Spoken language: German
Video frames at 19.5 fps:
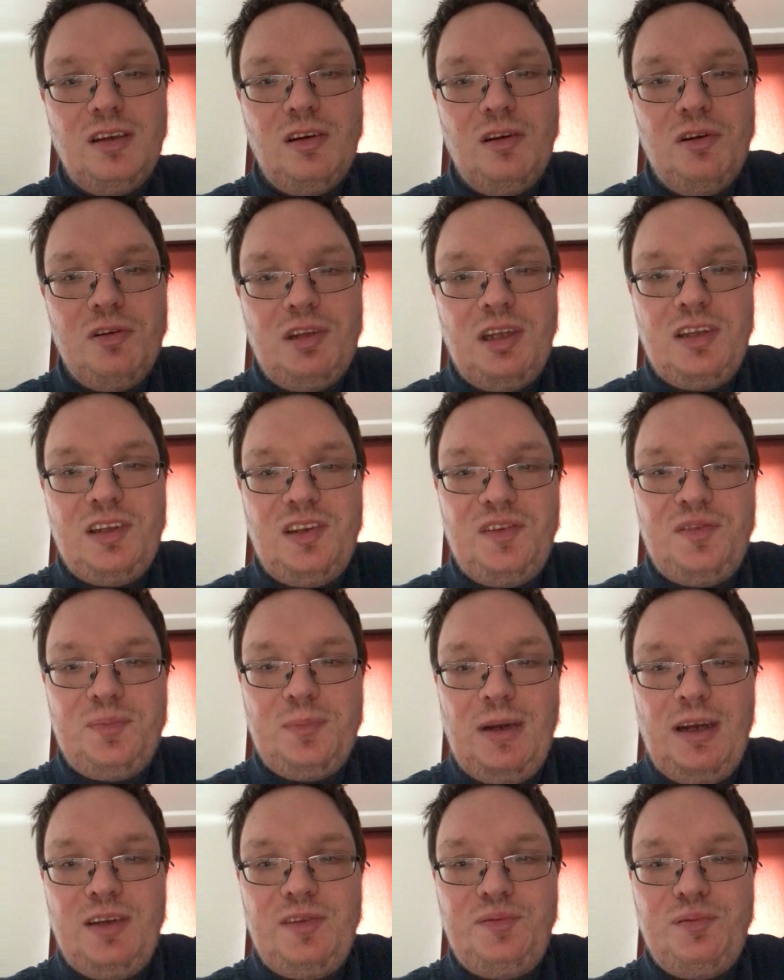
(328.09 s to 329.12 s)
Und auch das
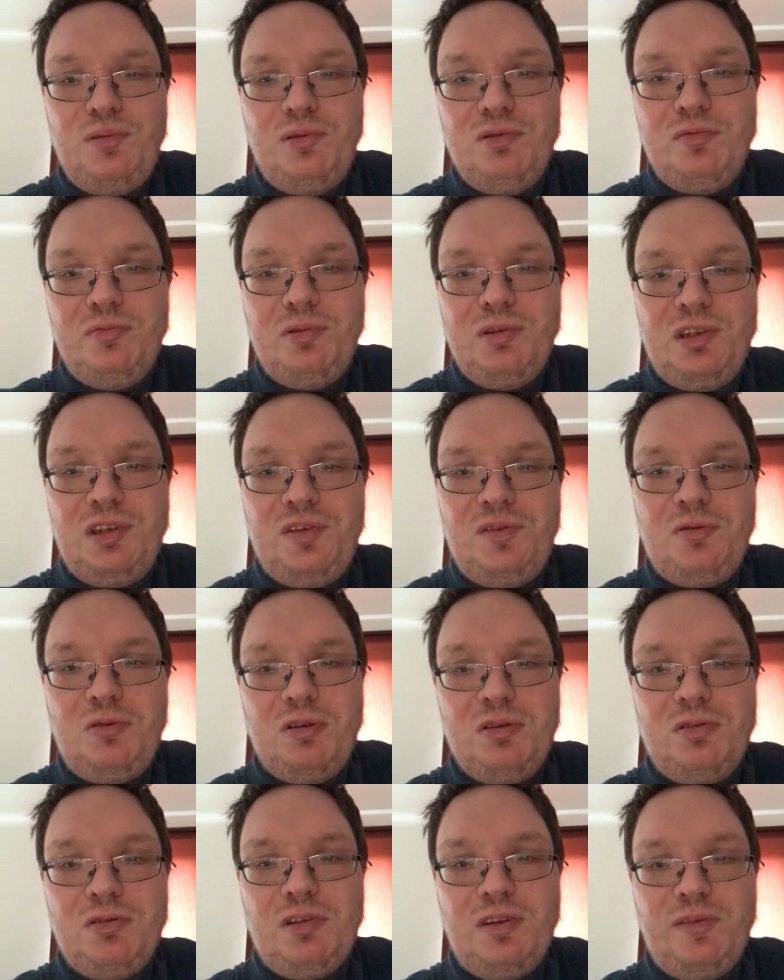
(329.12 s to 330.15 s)
Smartphone wurde es gar
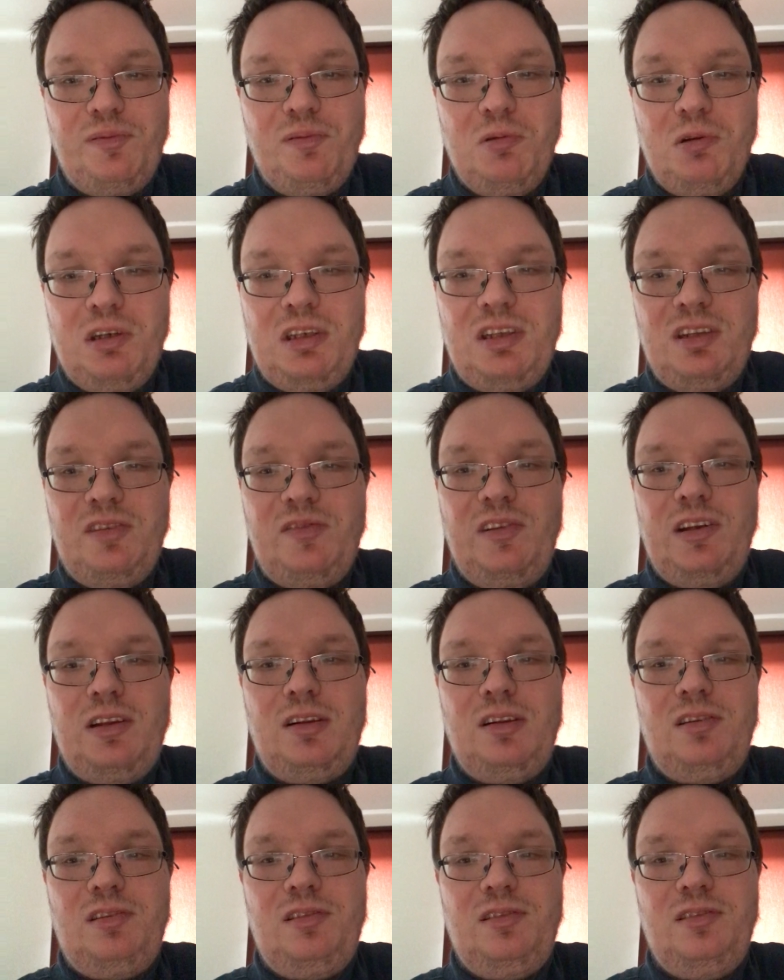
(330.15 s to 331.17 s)
noch davor
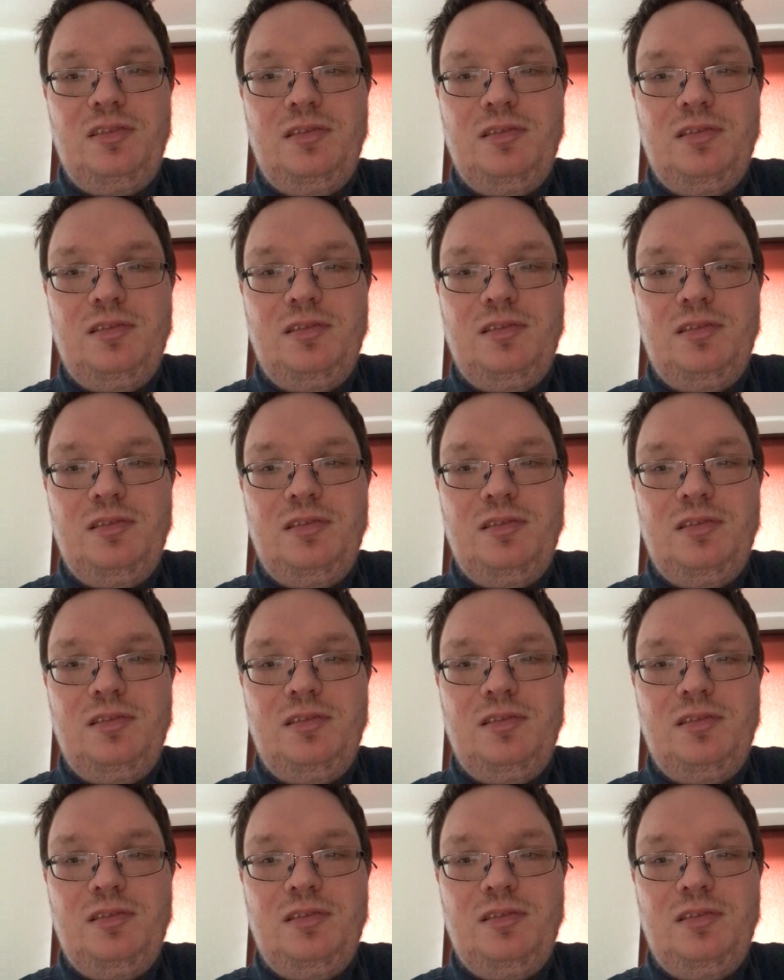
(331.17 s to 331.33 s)
entwickelt.